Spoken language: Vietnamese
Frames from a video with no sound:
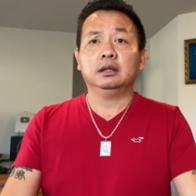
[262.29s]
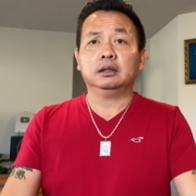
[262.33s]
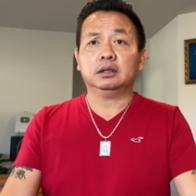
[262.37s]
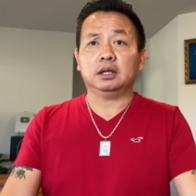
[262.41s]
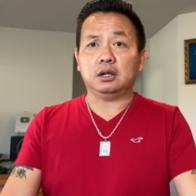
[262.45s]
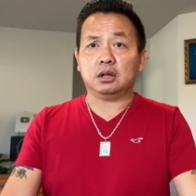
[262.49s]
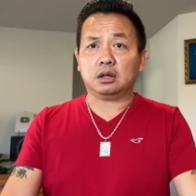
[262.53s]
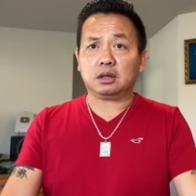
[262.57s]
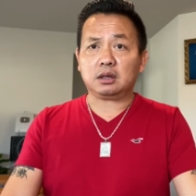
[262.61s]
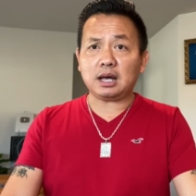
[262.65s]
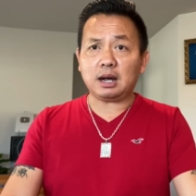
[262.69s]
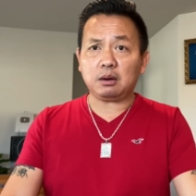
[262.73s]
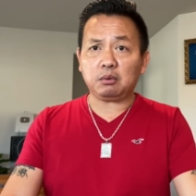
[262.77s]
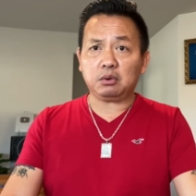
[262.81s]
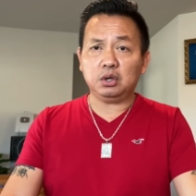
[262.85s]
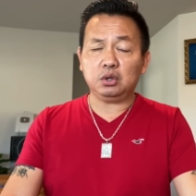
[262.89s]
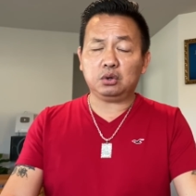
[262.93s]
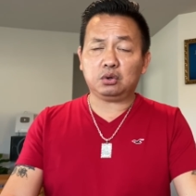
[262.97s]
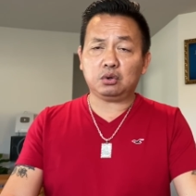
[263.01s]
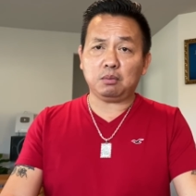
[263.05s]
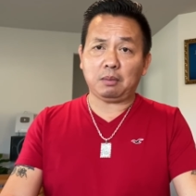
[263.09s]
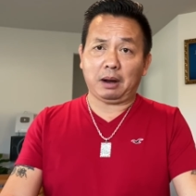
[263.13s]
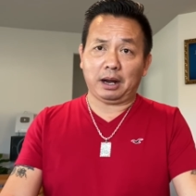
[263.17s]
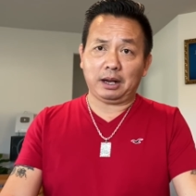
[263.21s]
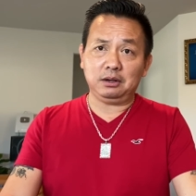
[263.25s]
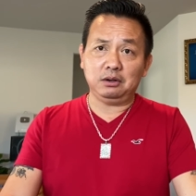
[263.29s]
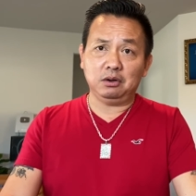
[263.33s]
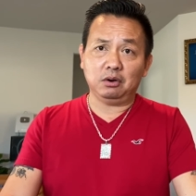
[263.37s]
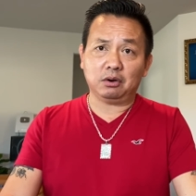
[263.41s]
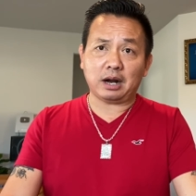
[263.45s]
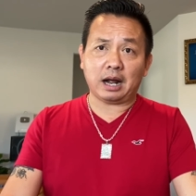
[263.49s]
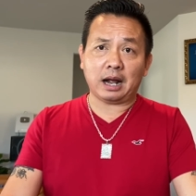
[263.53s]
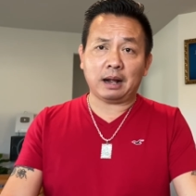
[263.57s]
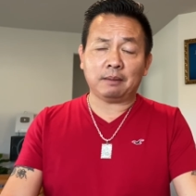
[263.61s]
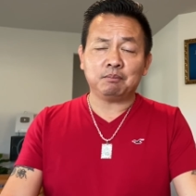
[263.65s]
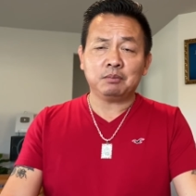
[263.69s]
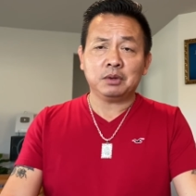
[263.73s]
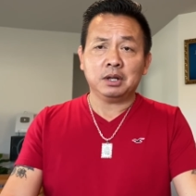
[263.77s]
thì sau khi chú bảy đưa
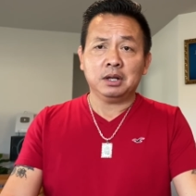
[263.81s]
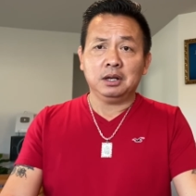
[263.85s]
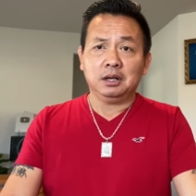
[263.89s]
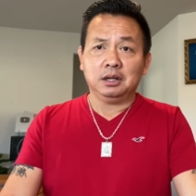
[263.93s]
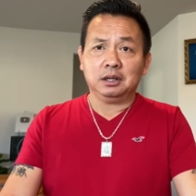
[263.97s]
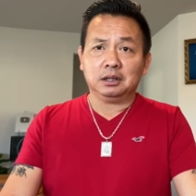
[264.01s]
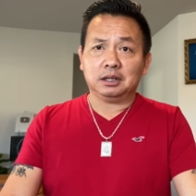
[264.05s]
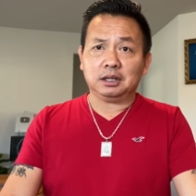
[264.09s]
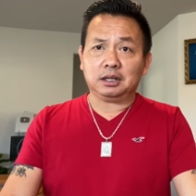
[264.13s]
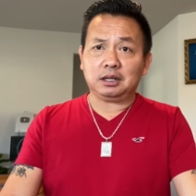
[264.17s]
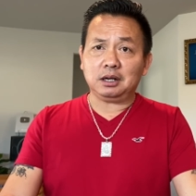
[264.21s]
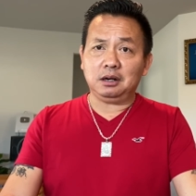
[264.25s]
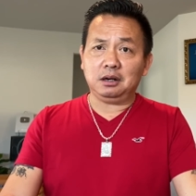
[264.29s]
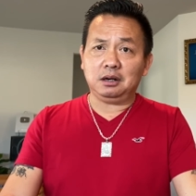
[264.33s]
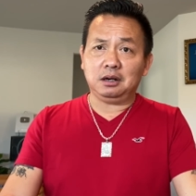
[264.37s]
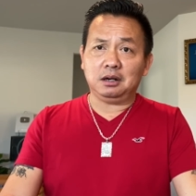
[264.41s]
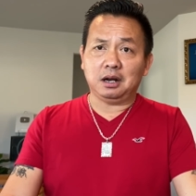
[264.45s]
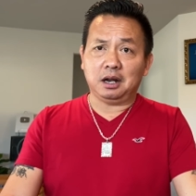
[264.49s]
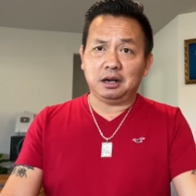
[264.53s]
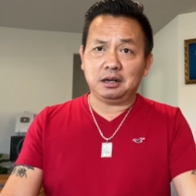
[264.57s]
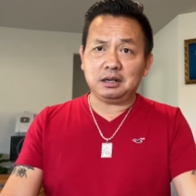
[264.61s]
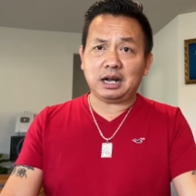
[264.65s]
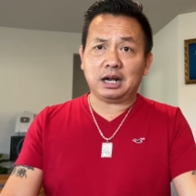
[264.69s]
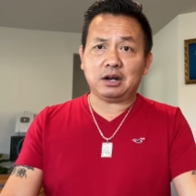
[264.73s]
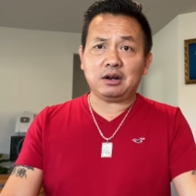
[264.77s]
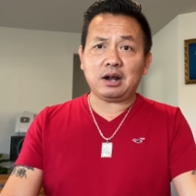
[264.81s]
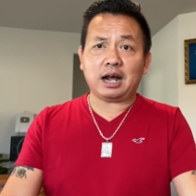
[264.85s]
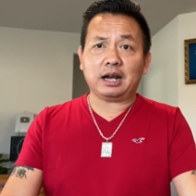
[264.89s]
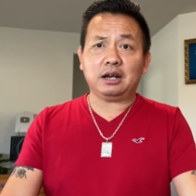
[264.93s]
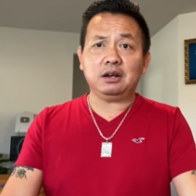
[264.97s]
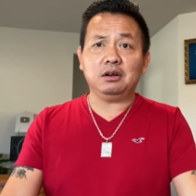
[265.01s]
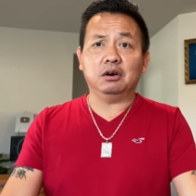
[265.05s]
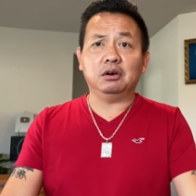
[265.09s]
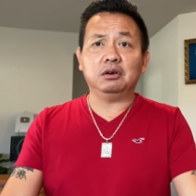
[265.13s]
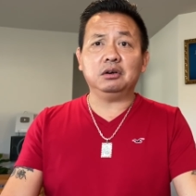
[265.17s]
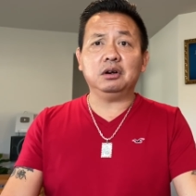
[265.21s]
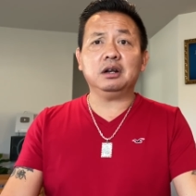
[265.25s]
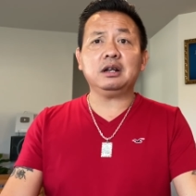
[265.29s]
ra thì cái lệnh này nó ảnh
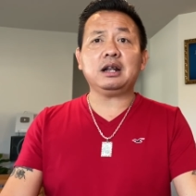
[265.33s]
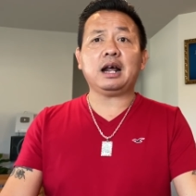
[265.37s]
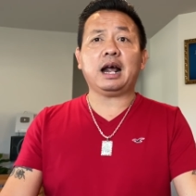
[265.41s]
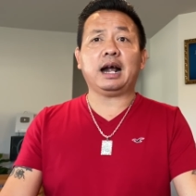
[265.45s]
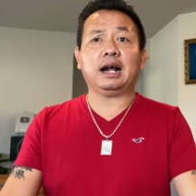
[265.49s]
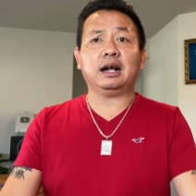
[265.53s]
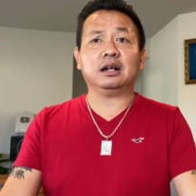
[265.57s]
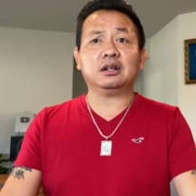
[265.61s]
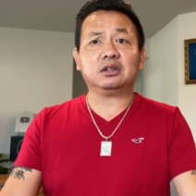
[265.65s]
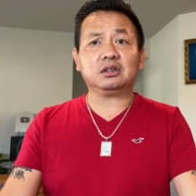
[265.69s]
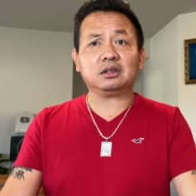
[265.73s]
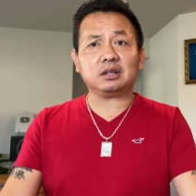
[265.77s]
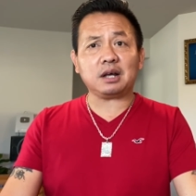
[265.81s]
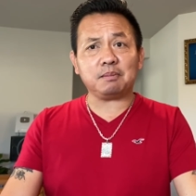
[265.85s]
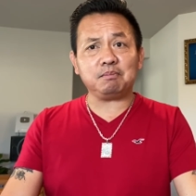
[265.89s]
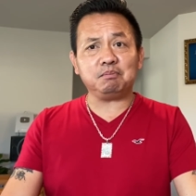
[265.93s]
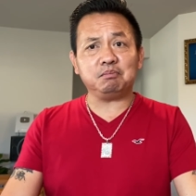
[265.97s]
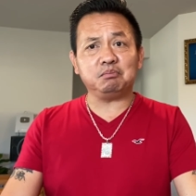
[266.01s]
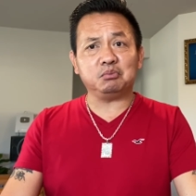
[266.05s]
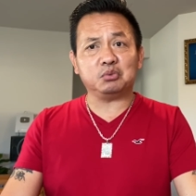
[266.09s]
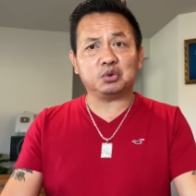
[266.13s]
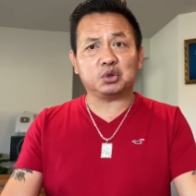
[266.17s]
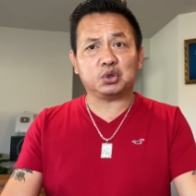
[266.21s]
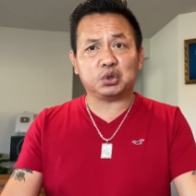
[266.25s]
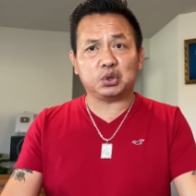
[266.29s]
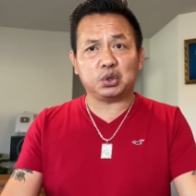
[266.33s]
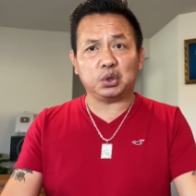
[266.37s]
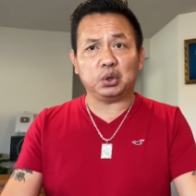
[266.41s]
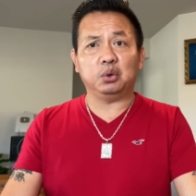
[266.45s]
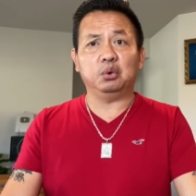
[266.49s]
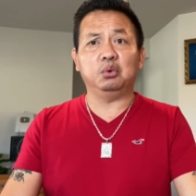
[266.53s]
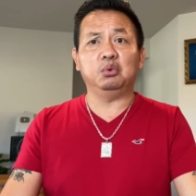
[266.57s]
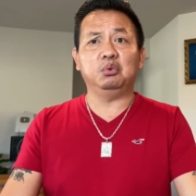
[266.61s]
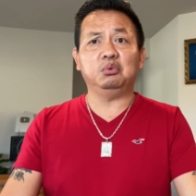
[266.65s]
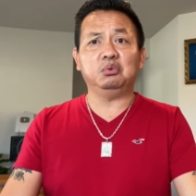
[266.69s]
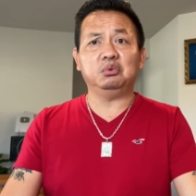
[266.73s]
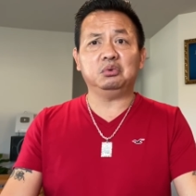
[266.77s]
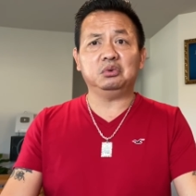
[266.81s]
hưởng đến hàng trăm triệu
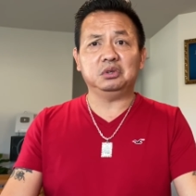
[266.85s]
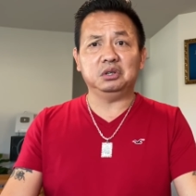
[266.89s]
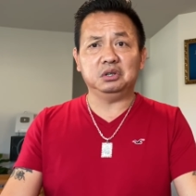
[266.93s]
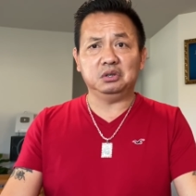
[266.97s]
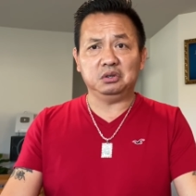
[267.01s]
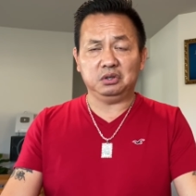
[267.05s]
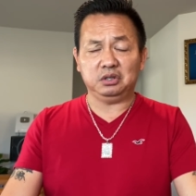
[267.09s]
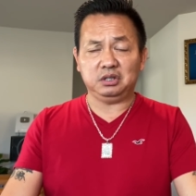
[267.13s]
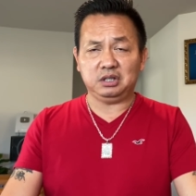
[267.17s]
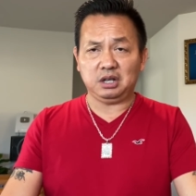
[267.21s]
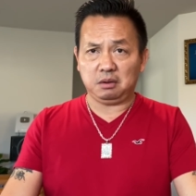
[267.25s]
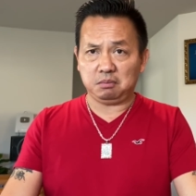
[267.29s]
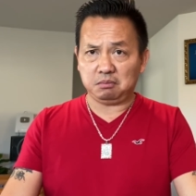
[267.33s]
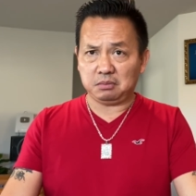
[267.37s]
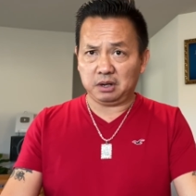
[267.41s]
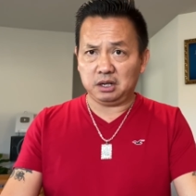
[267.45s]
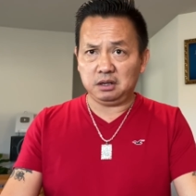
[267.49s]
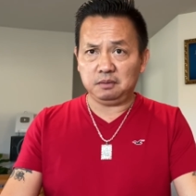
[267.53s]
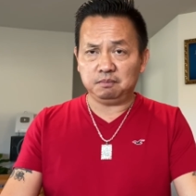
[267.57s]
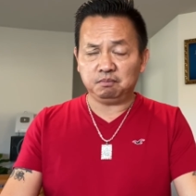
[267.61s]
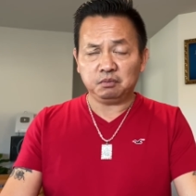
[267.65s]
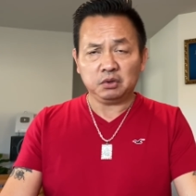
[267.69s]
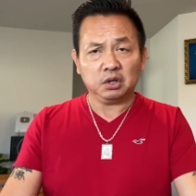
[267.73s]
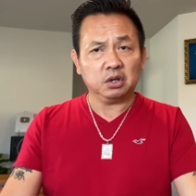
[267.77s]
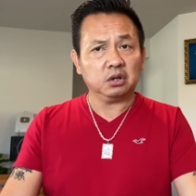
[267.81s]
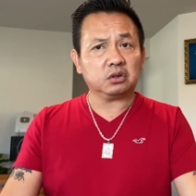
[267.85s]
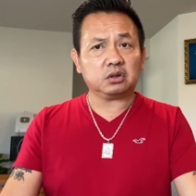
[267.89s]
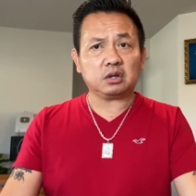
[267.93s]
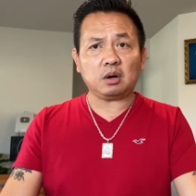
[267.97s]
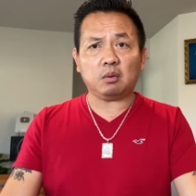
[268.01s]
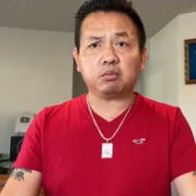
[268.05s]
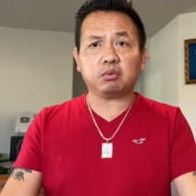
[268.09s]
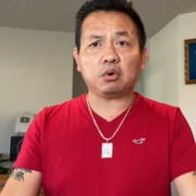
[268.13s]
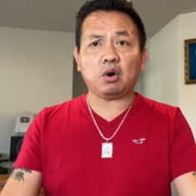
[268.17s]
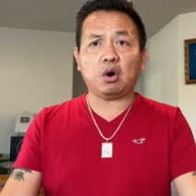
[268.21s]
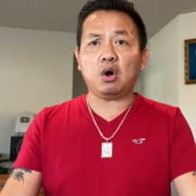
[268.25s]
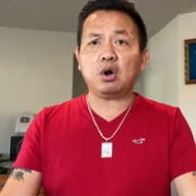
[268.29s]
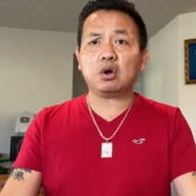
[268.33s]
người dân Mỹ
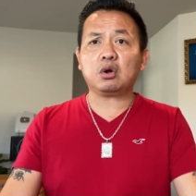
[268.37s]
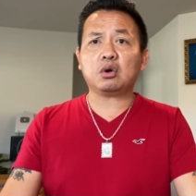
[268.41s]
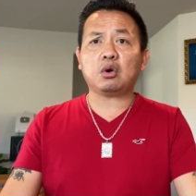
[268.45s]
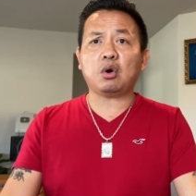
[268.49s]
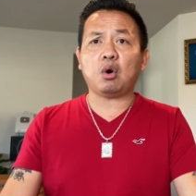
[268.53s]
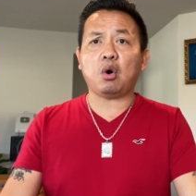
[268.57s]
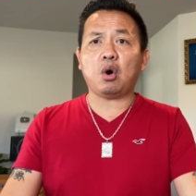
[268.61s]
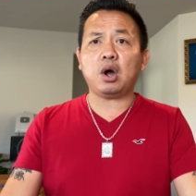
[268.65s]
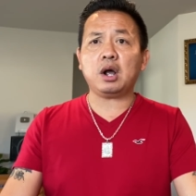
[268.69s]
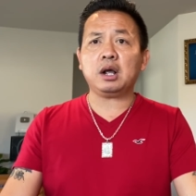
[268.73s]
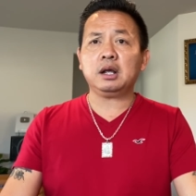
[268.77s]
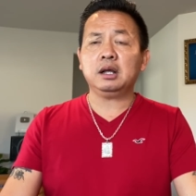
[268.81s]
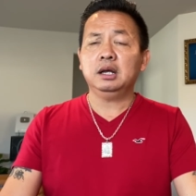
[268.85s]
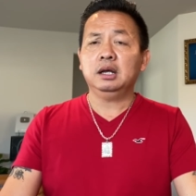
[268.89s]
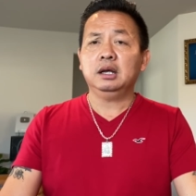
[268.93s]
trong đó có